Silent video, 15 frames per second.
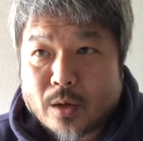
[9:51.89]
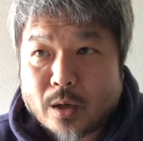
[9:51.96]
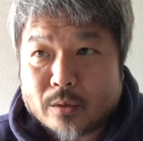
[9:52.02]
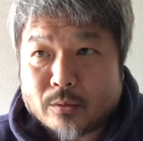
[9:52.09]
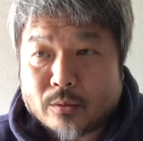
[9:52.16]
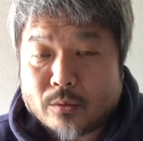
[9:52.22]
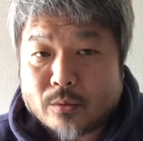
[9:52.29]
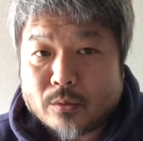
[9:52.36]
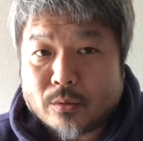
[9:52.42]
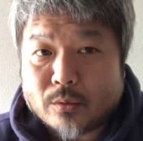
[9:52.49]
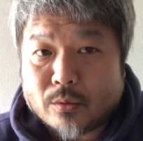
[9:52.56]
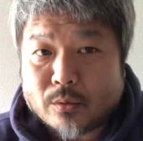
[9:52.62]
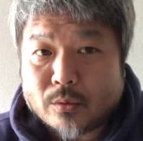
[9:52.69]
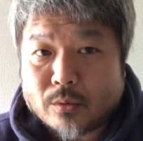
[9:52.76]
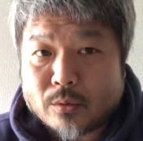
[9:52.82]
あ
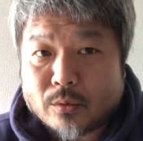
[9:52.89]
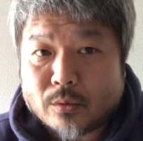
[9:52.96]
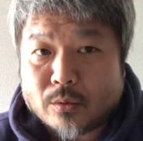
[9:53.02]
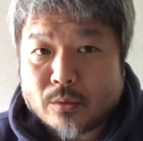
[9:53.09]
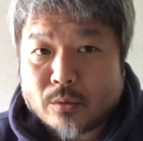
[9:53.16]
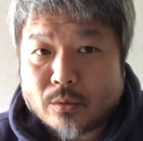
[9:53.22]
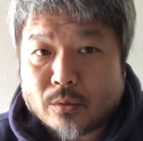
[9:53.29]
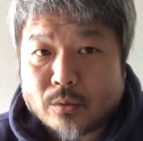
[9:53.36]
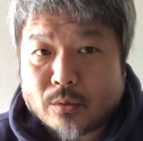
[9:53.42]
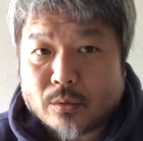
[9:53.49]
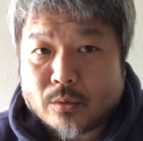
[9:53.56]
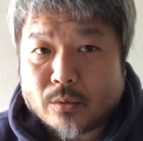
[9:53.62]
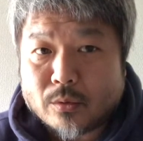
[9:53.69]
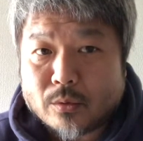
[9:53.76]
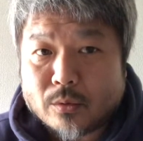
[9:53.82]

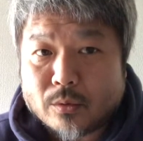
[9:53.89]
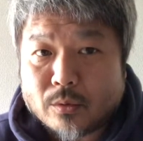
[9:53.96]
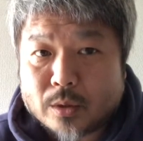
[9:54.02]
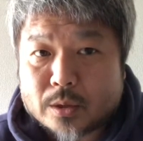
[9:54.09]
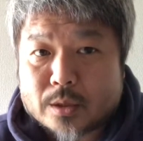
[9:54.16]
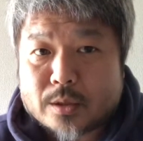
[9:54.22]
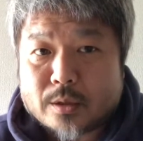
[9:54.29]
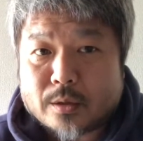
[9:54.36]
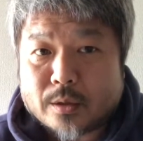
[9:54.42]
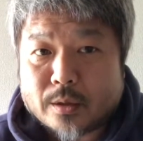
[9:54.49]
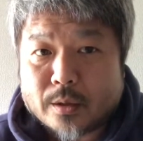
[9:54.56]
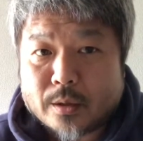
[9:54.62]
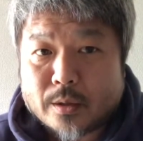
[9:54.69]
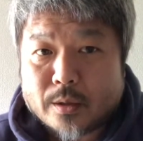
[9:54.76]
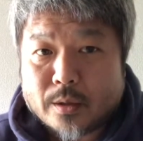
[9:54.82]
のー、私だって